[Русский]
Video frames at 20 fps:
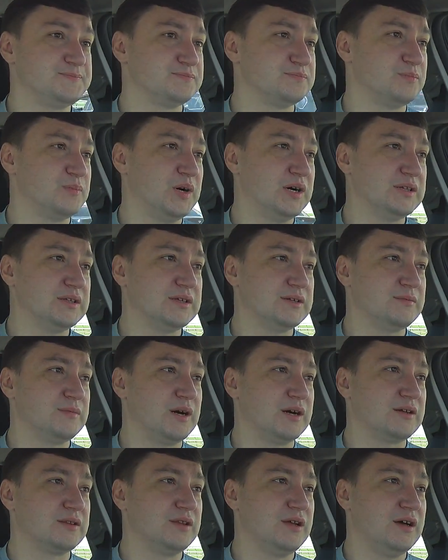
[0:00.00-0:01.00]
матка
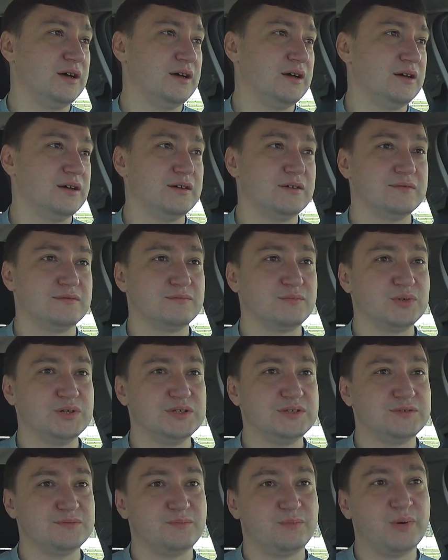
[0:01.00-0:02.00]
могла
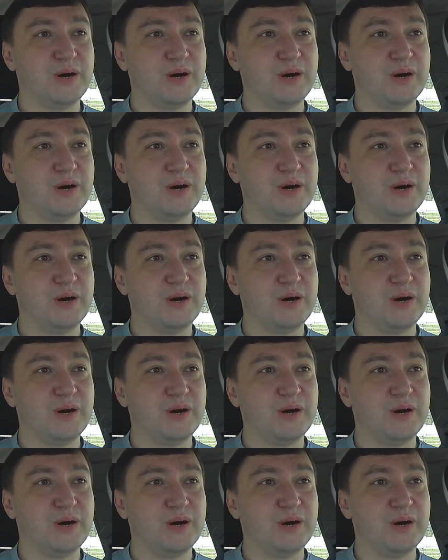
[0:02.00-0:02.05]
быть